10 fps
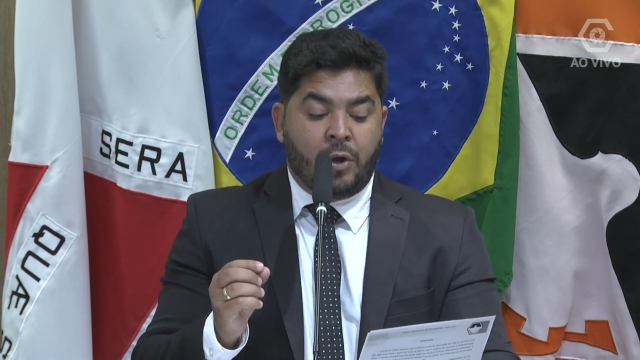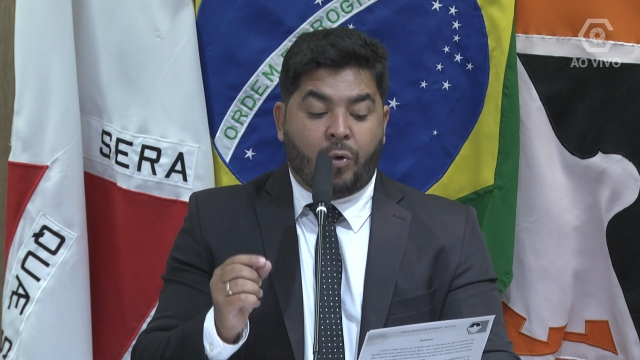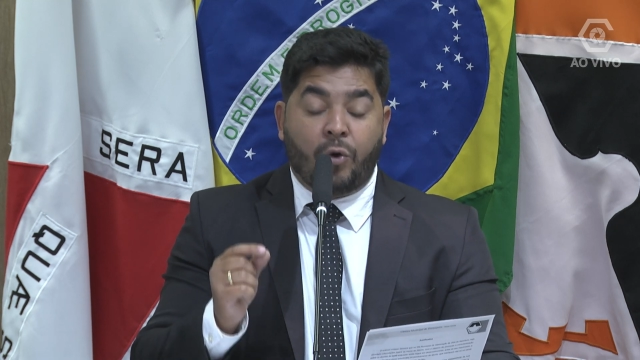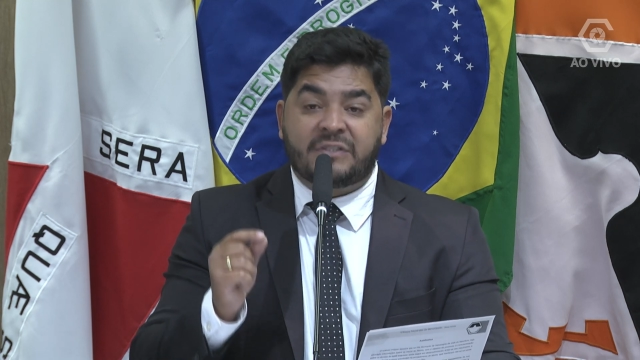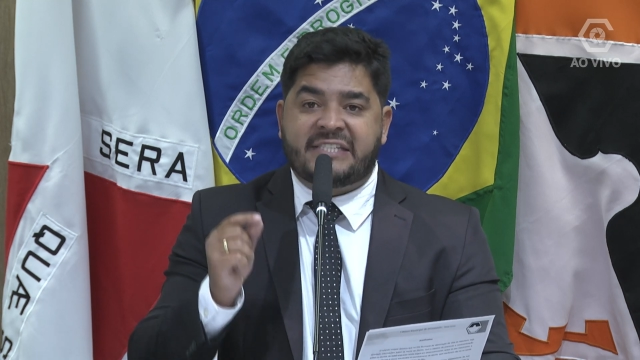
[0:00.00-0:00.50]

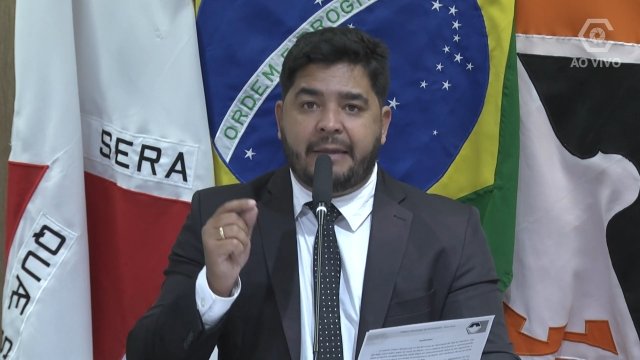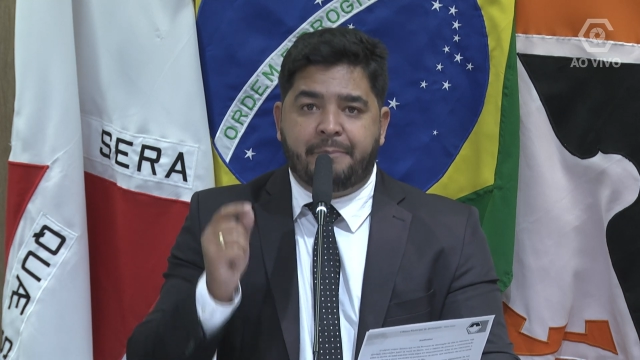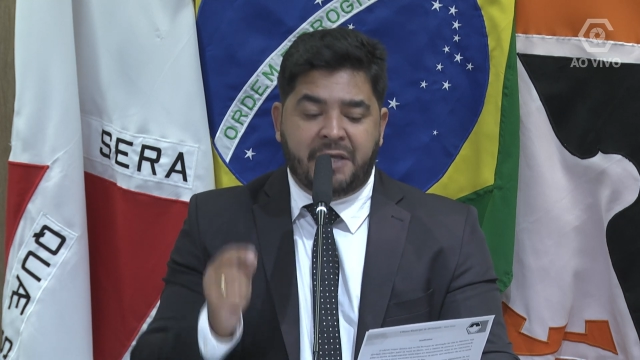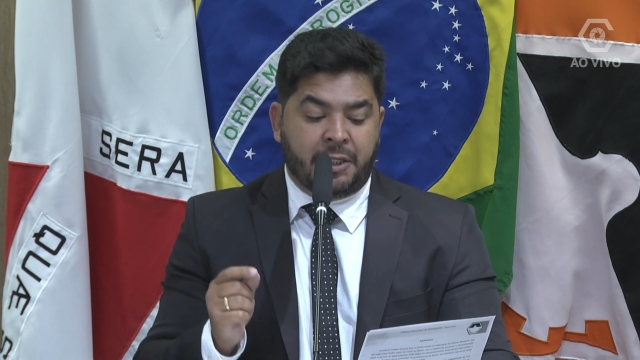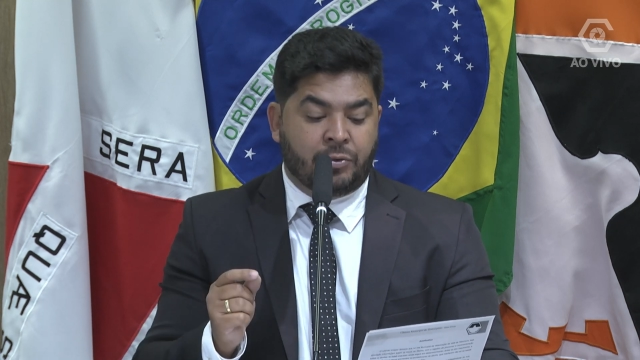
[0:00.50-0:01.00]

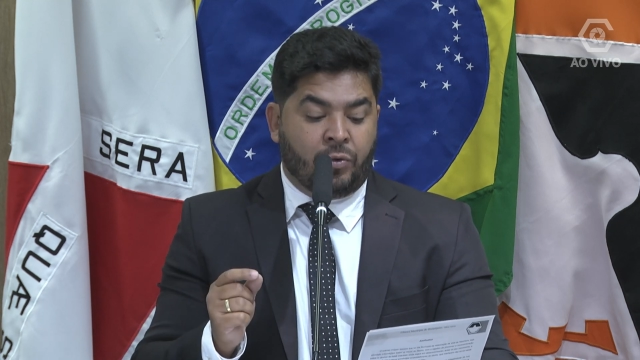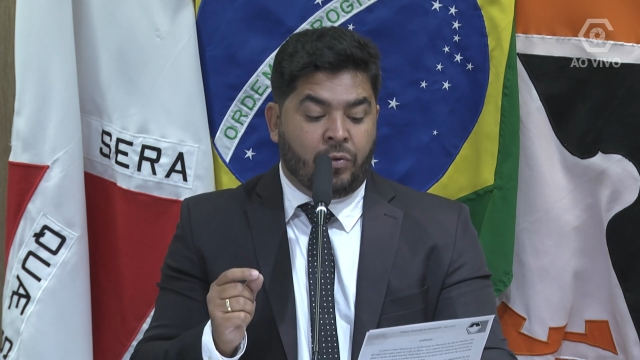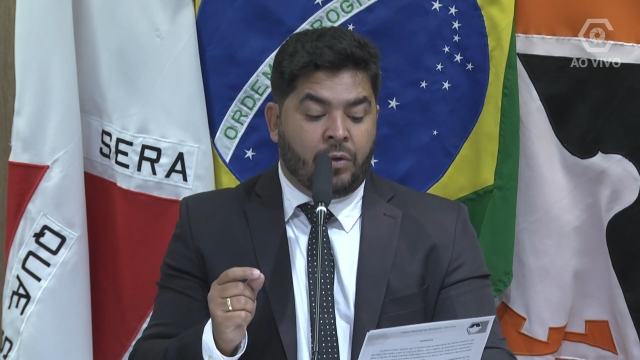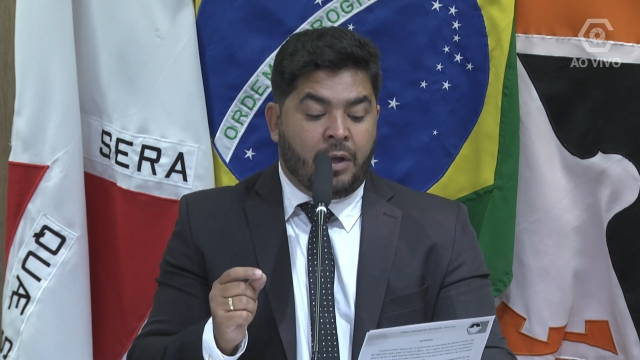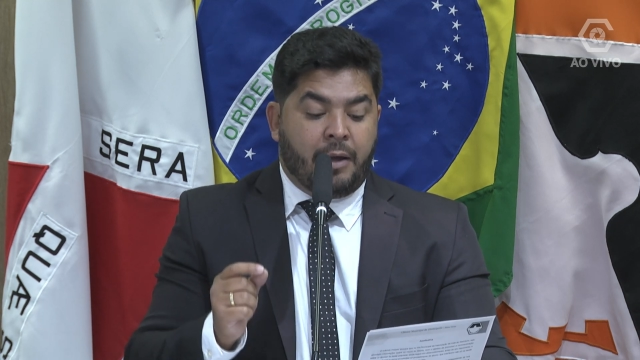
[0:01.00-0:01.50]
concebido,
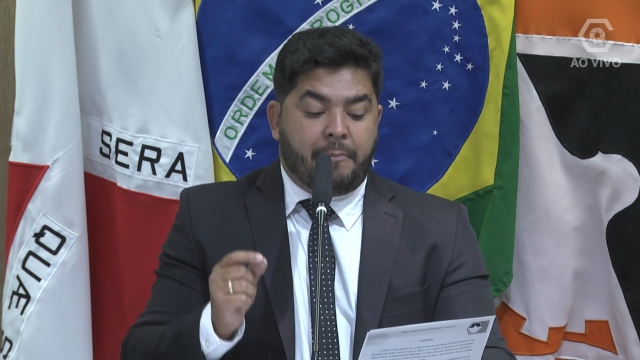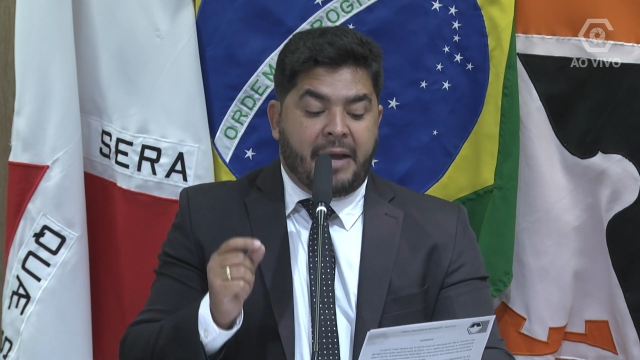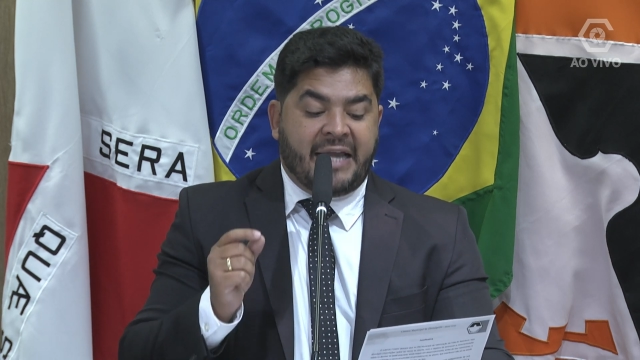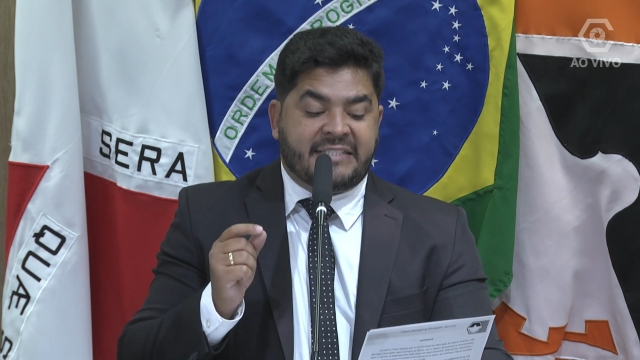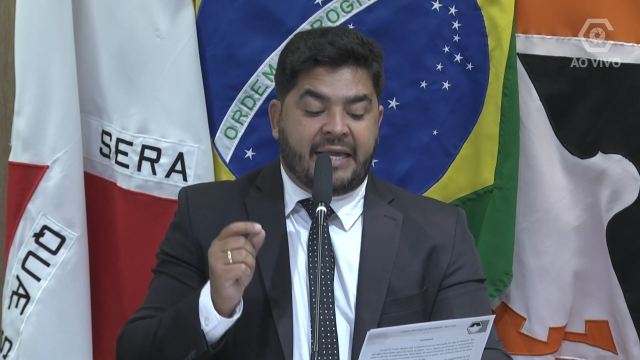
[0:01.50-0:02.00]

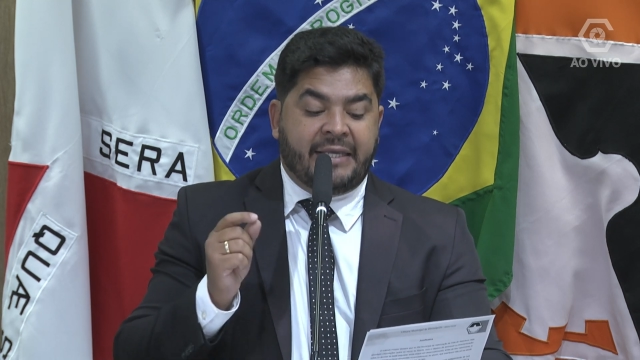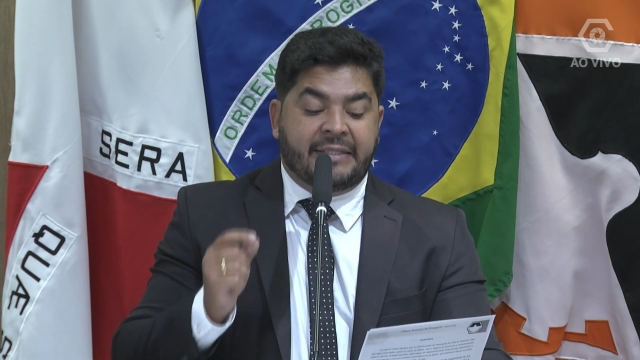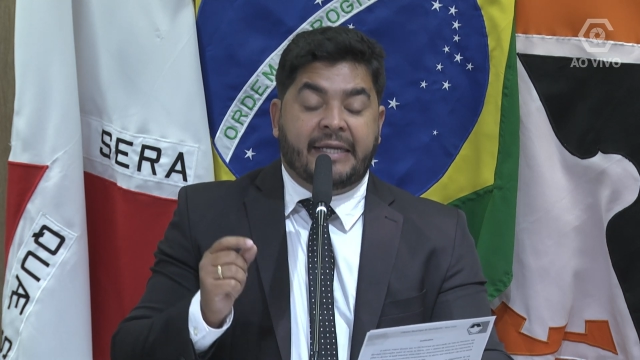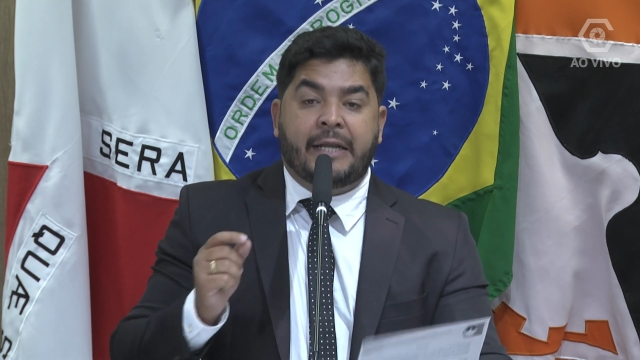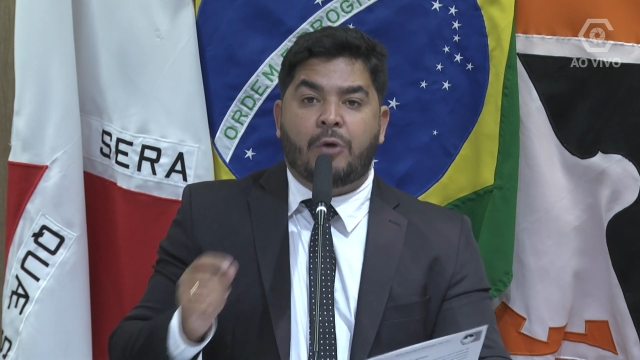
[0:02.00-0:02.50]
mas
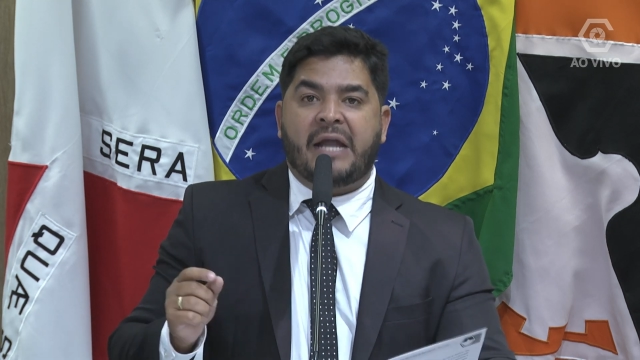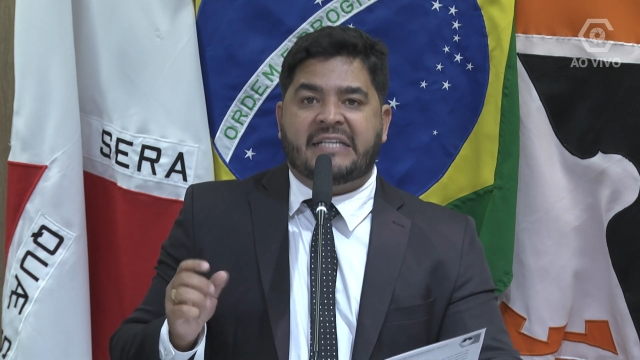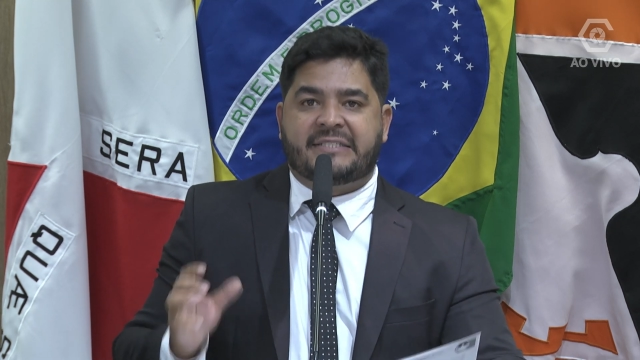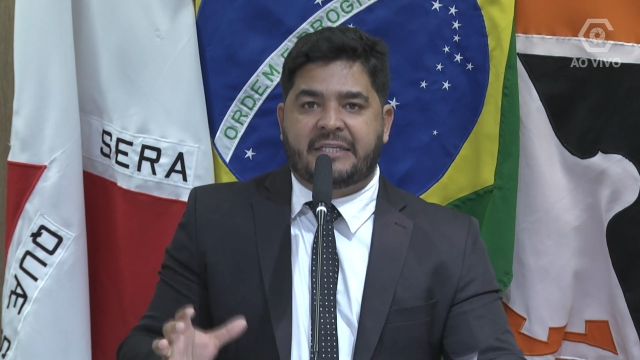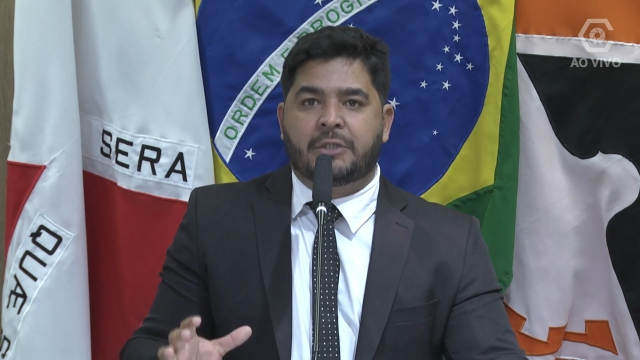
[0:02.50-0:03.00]
ainda não
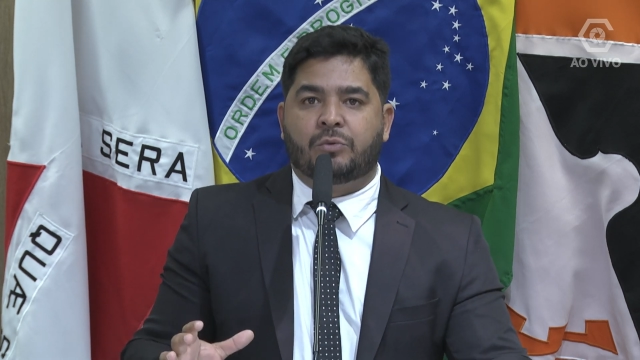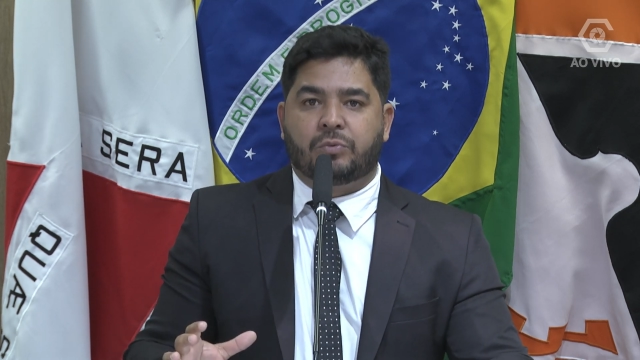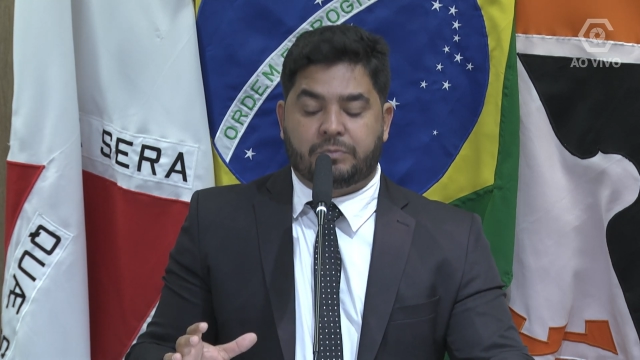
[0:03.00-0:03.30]
nascido.